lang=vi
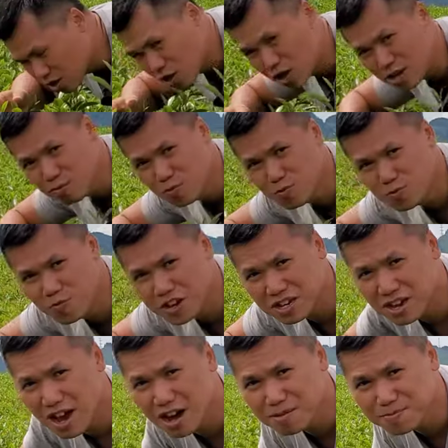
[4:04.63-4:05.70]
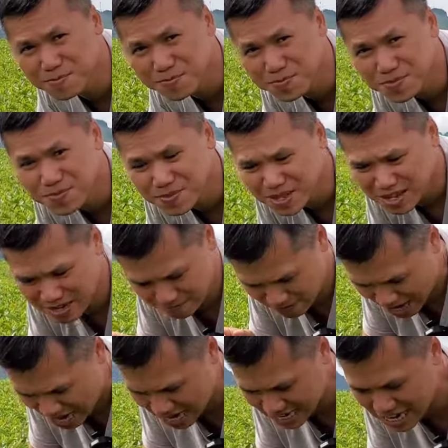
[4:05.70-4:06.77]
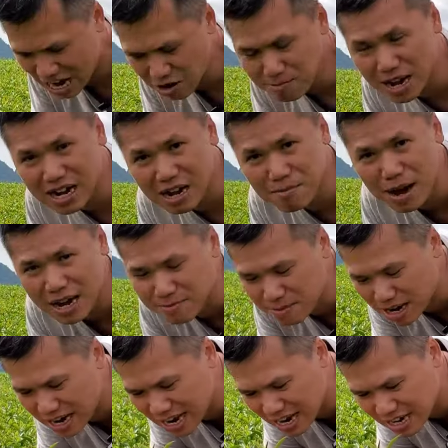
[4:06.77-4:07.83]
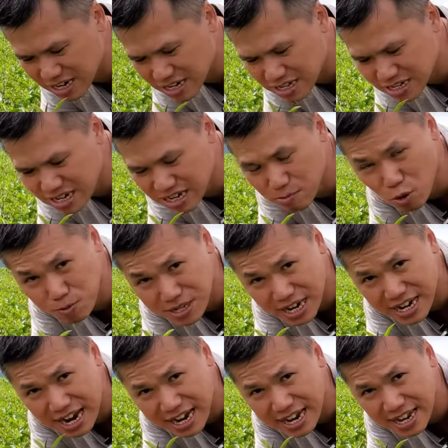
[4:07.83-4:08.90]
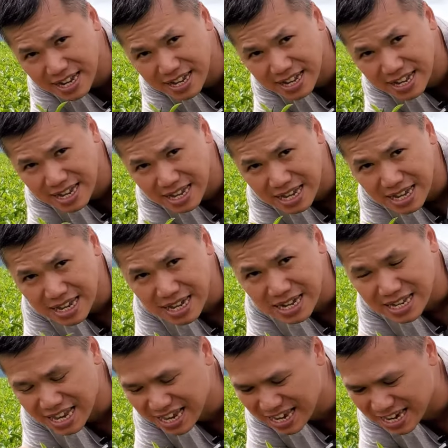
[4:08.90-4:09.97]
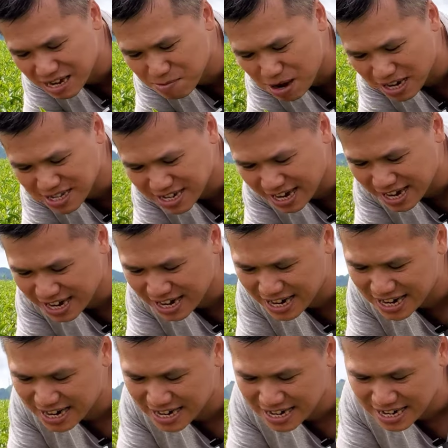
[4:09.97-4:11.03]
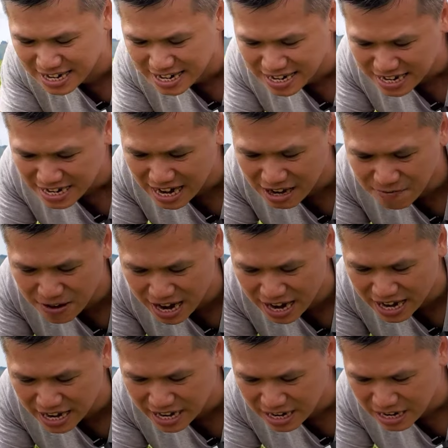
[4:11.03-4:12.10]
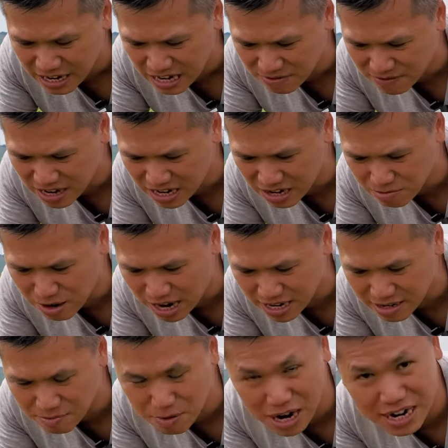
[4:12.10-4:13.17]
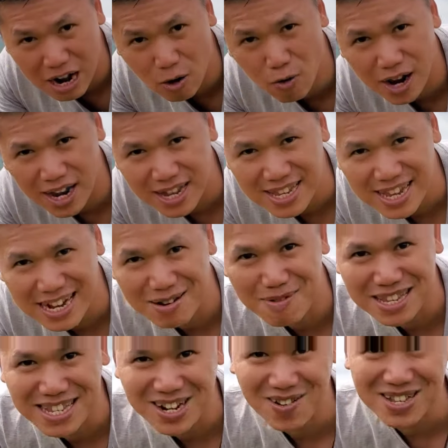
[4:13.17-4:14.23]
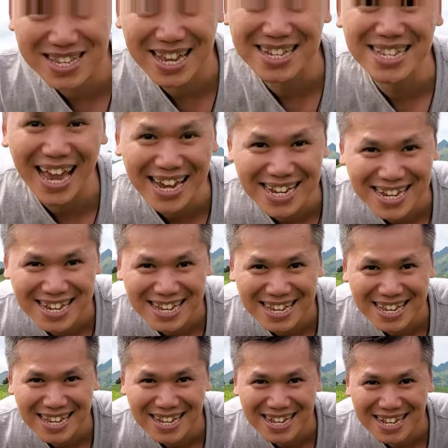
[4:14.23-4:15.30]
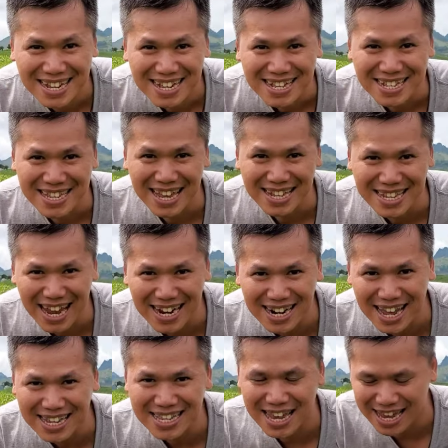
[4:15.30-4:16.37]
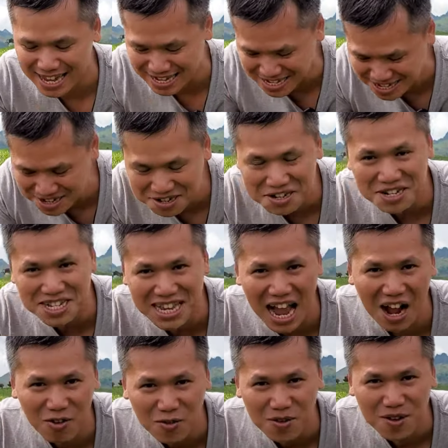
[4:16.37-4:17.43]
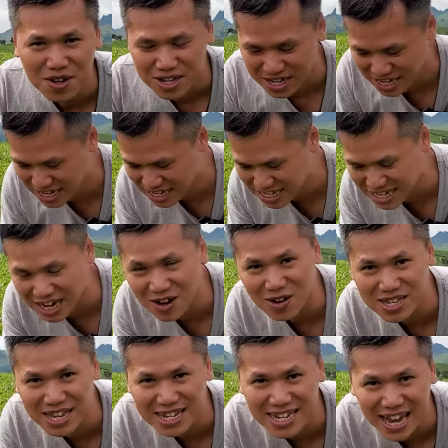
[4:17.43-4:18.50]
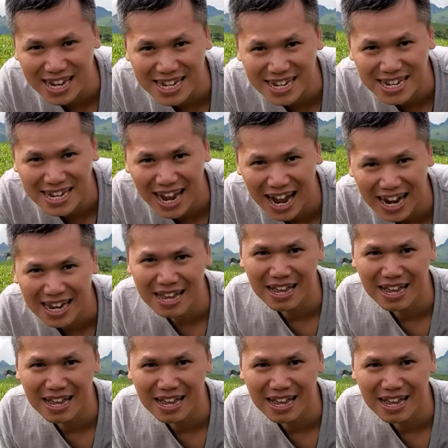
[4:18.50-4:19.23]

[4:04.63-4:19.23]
nó có cái vị thơm và nếu mà các bạn mà lấy những cái bút chè này á, thì các bạn sẽ ờ, lấy về và các bạn mà nấu á thì các bạn sẽ có chè xanh chè xanh là chè chưa được sao thì sẽ có chè xanh nha